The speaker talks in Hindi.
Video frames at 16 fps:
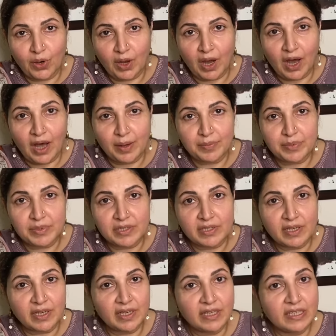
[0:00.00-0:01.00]

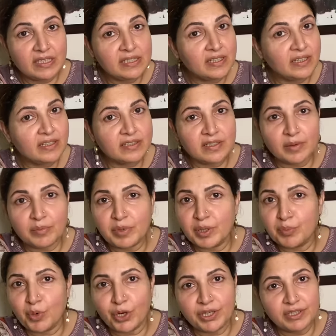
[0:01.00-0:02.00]
आपसे किसी किस्म की
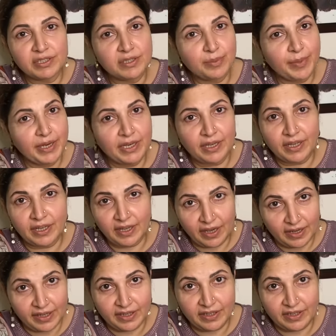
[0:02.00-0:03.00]
बॉडी स्मेल नहीं
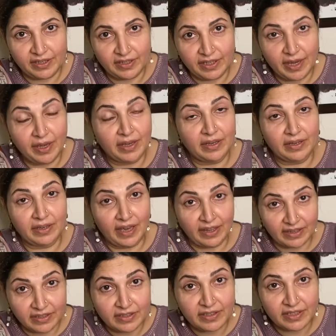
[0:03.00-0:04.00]
आएगी ये
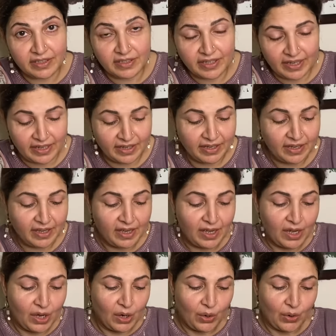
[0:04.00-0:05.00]
गारंटेड है
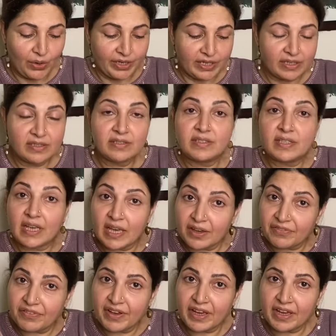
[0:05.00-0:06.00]
और ये
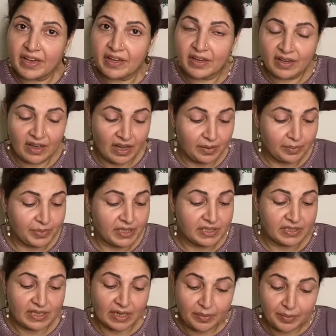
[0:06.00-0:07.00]
सेफ़ है आपकी
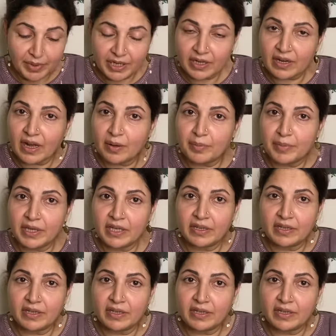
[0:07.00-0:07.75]
स्किन भी ख़राब नहीं